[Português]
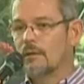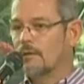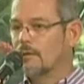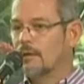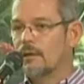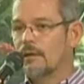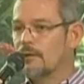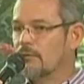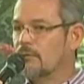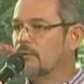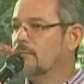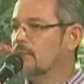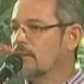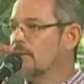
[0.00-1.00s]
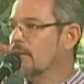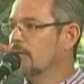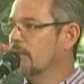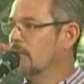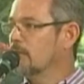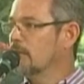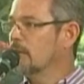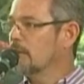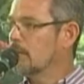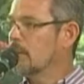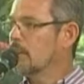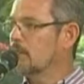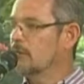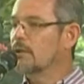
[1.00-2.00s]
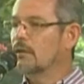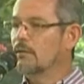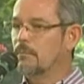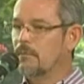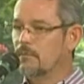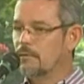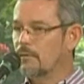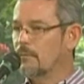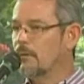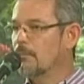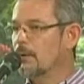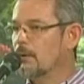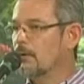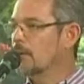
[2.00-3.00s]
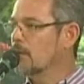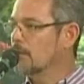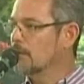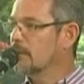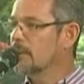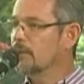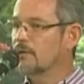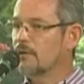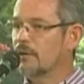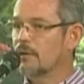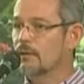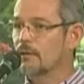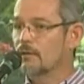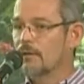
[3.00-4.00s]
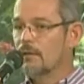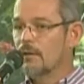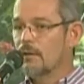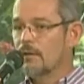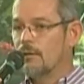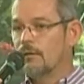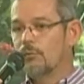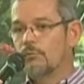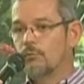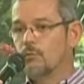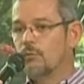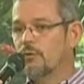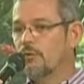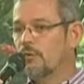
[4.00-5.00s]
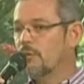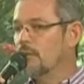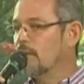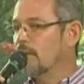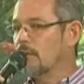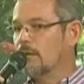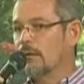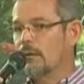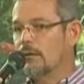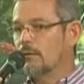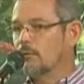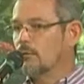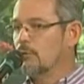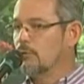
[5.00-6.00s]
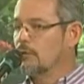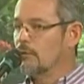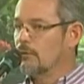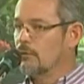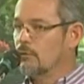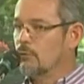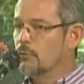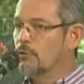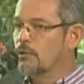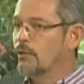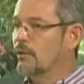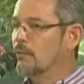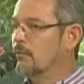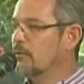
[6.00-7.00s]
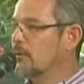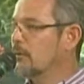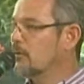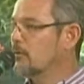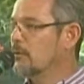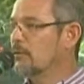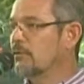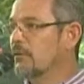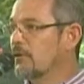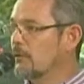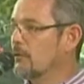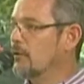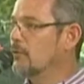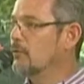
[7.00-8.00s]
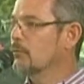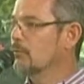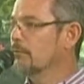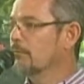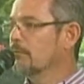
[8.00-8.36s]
é, e a gente precisa fazer, porque a quantidade de pessoas é bem maior do que a quantidade de vaga. E é um curso que é, é, em torno de 80% das pessoas já ficam